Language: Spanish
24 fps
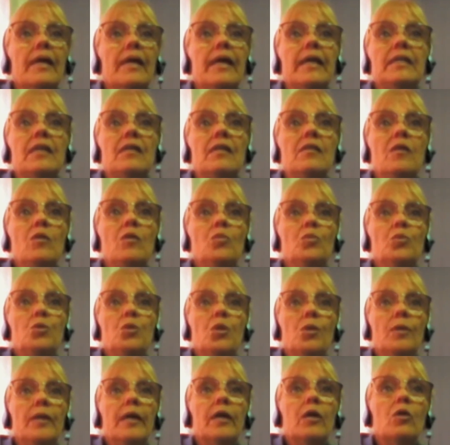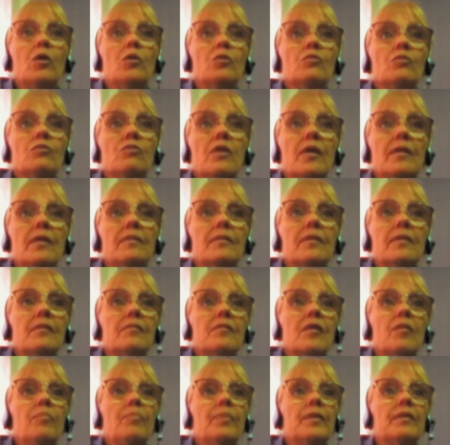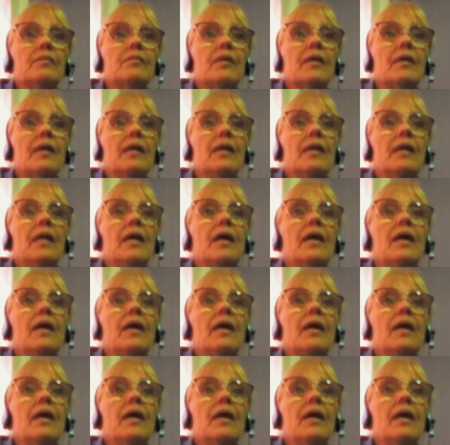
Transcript: Estas ilusiones conscientes expresarán